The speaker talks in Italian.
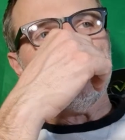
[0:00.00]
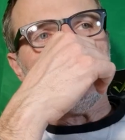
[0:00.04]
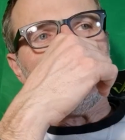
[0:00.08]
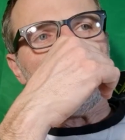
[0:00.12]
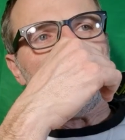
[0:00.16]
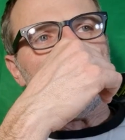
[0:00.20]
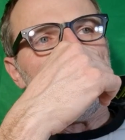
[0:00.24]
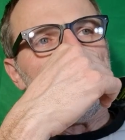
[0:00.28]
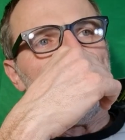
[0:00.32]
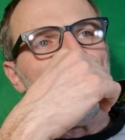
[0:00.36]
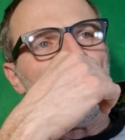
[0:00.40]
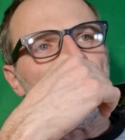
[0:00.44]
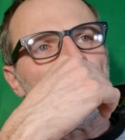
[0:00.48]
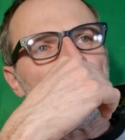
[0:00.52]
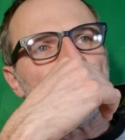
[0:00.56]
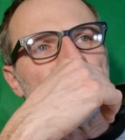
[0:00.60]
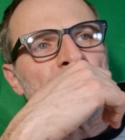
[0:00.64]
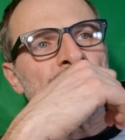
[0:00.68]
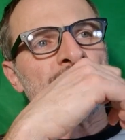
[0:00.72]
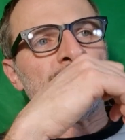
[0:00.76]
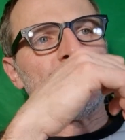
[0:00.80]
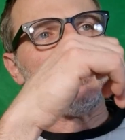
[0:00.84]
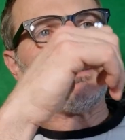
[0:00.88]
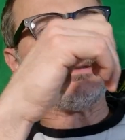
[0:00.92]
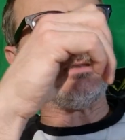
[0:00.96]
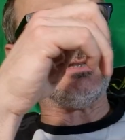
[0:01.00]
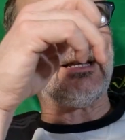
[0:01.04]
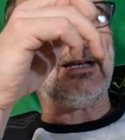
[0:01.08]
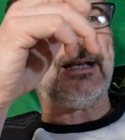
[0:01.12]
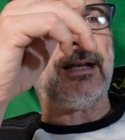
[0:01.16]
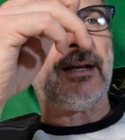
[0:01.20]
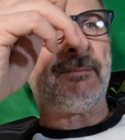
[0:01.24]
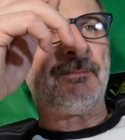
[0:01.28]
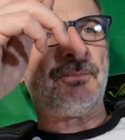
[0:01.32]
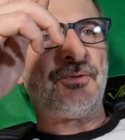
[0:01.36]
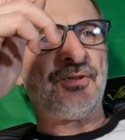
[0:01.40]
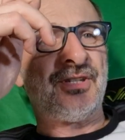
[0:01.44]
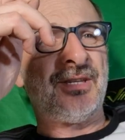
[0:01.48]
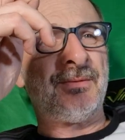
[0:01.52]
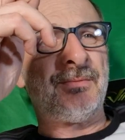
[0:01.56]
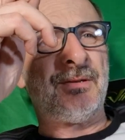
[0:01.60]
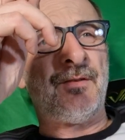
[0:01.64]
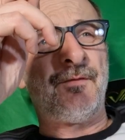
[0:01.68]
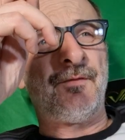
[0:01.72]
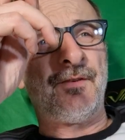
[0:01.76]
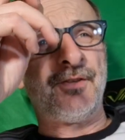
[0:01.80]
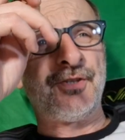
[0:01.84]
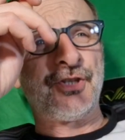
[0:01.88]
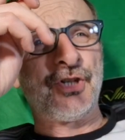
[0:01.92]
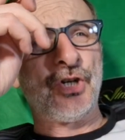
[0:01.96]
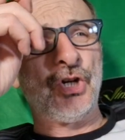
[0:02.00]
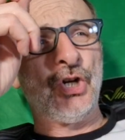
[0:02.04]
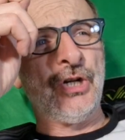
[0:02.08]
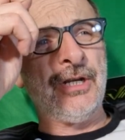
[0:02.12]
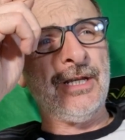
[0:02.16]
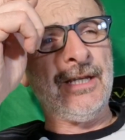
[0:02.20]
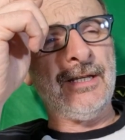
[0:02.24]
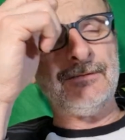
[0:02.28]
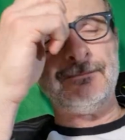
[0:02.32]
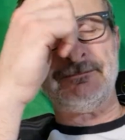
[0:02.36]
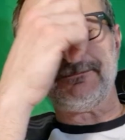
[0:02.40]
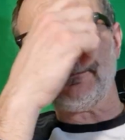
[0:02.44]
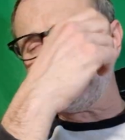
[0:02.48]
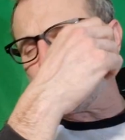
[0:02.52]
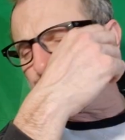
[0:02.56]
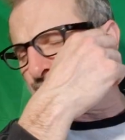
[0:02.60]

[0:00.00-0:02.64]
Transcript: migliore assolutamente in campo insieme a Fagioli.